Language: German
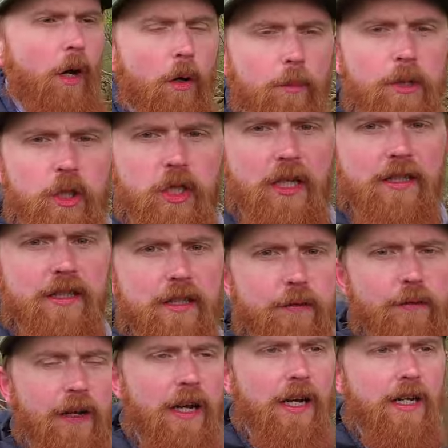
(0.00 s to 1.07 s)
Und mich stellt sich die
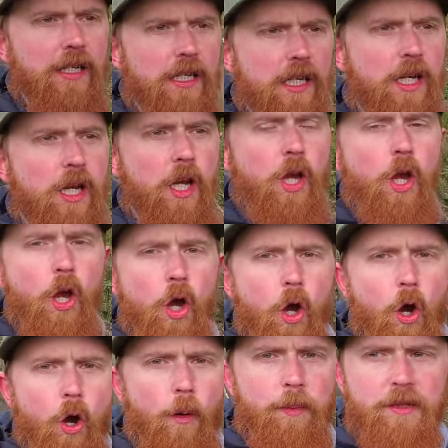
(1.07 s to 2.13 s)
Frage,
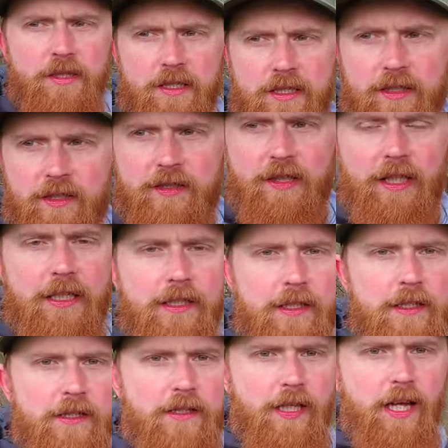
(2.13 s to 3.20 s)
ob es interessant
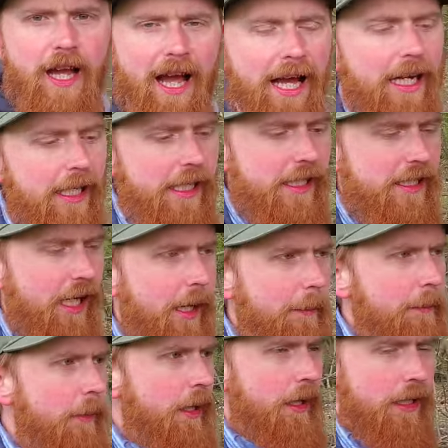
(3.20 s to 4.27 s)
ist, alle
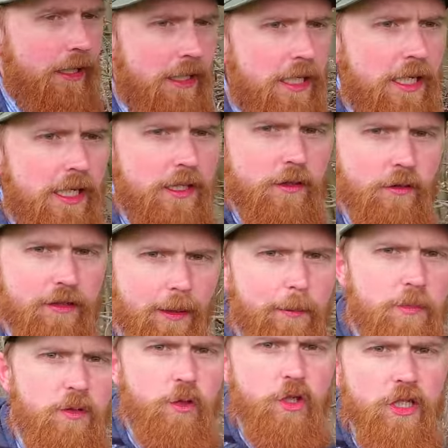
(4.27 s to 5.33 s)
Etappen
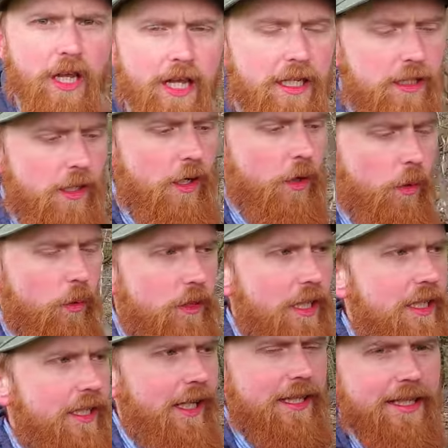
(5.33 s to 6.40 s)
zusammenzuschneiden und
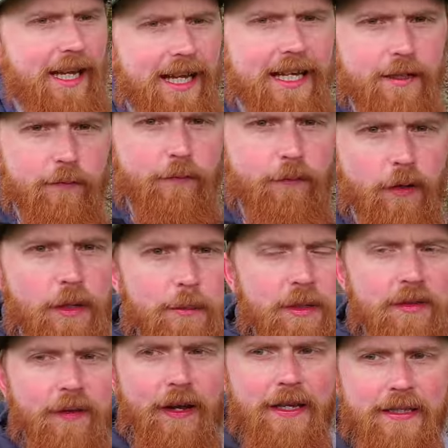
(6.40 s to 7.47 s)
das als einen Film
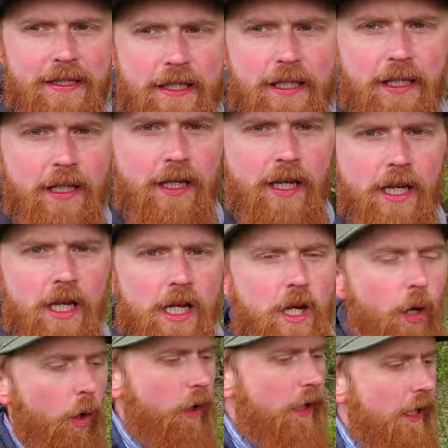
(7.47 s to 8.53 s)
quasi
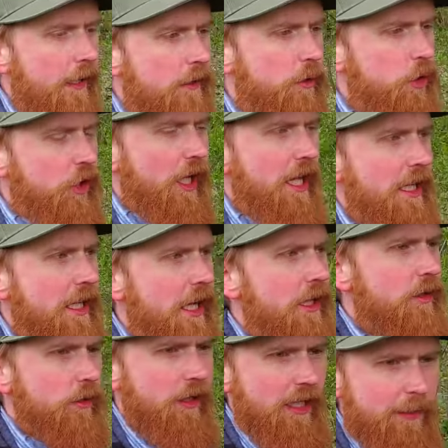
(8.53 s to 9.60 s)
online zu stellen,
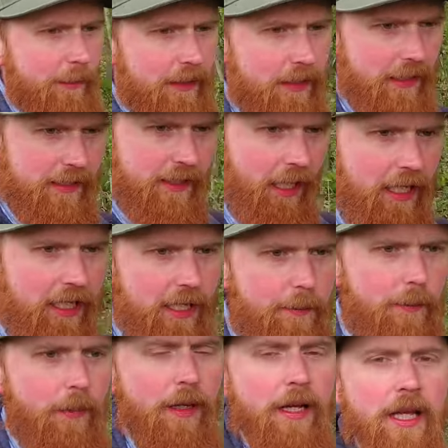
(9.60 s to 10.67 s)
sodass man das halt
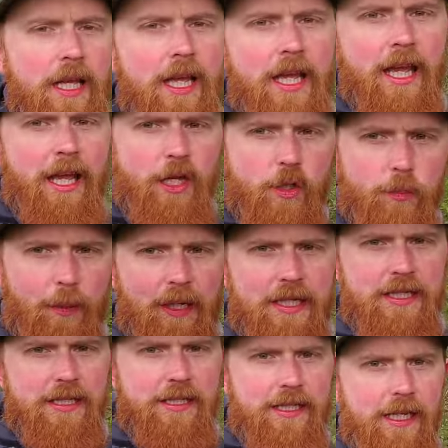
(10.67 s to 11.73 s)
eben
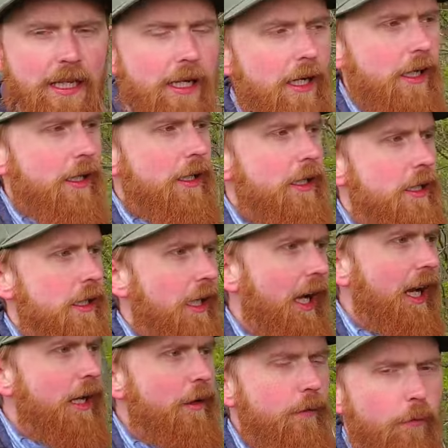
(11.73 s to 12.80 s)
entsprechend der
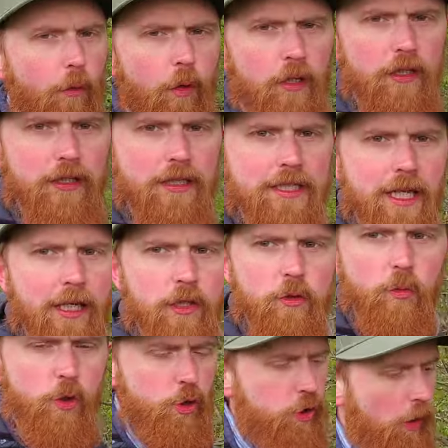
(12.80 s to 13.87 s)
äh, Reihenfolge ja,
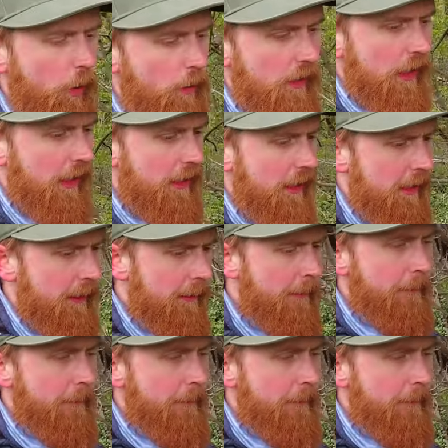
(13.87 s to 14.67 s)
durchschauen kann.